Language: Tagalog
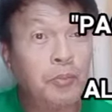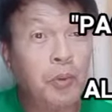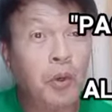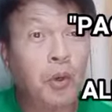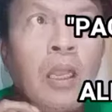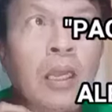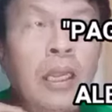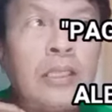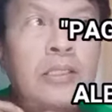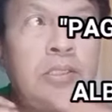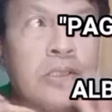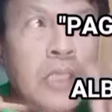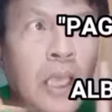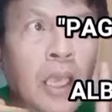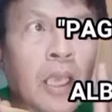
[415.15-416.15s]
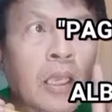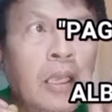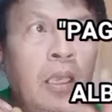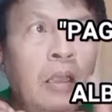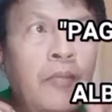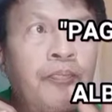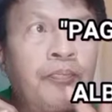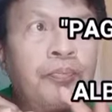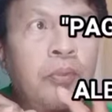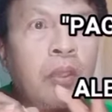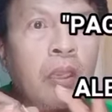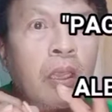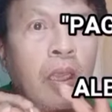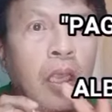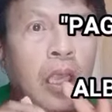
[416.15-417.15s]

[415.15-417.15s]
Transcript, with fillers: Ganun po. Let's say,